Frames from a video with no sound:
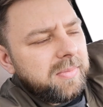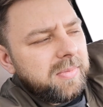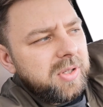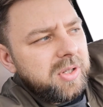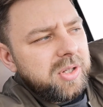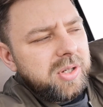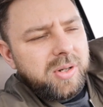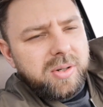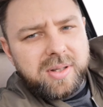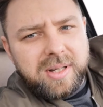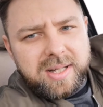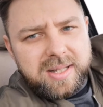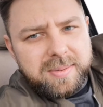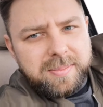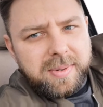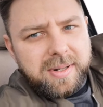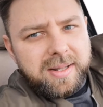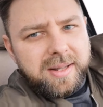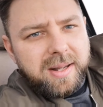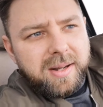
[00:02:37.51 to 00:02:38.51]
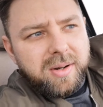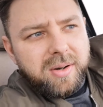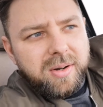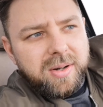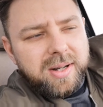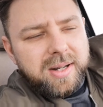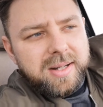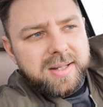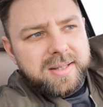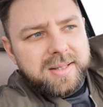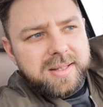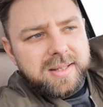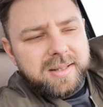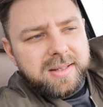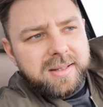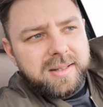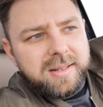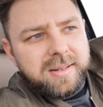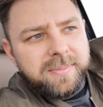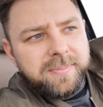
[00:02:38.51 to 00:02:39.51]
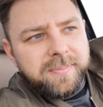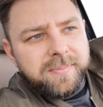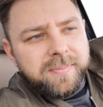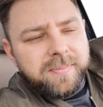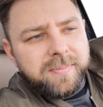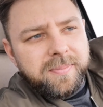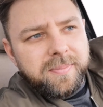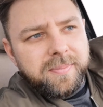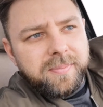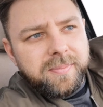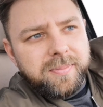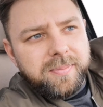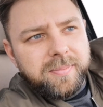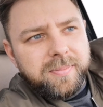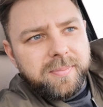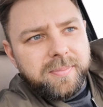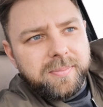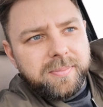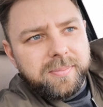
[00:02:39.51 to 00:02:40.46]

środka smarnego jest e, mm,